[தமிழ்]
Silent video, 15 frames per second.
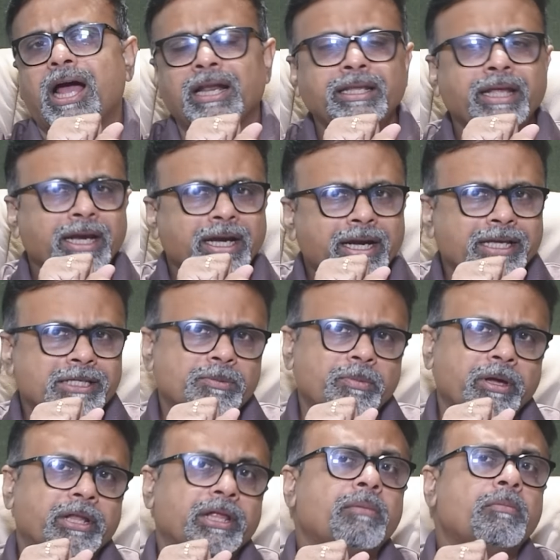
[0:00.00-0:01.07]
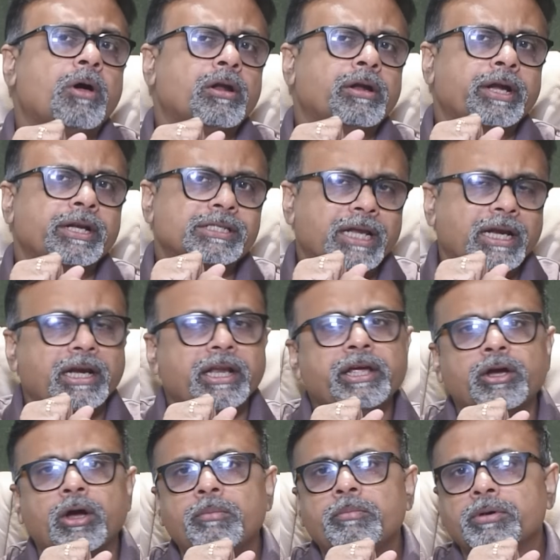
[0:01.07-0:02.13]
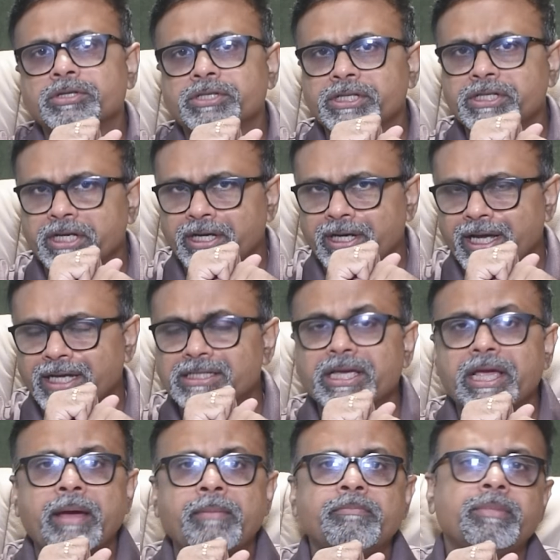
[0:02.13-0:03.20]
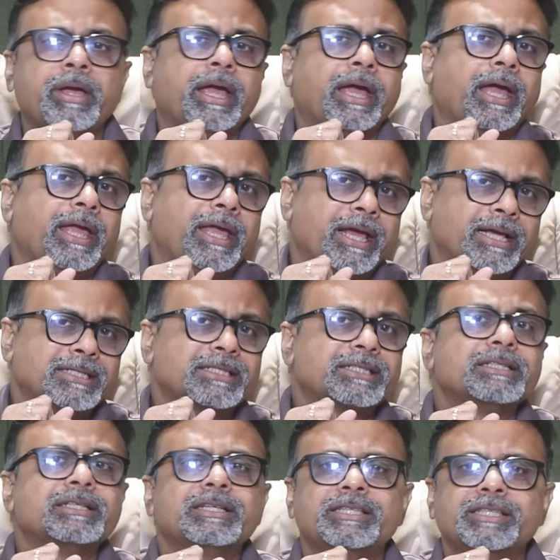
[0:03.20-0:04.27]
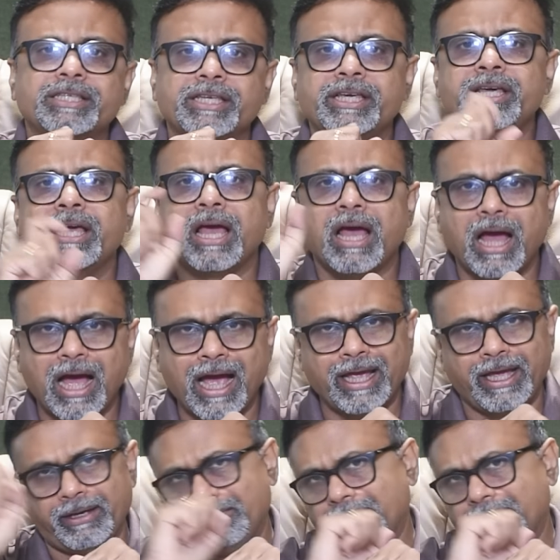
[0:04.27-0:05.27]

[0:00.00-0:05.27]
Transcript: அந்த இண்டெக்ஸ் பேர் தான் மார்கன் ஸ்டான்லி காம்போசிட் இண்டெக்ஸ் எம்எஸ்சிஐ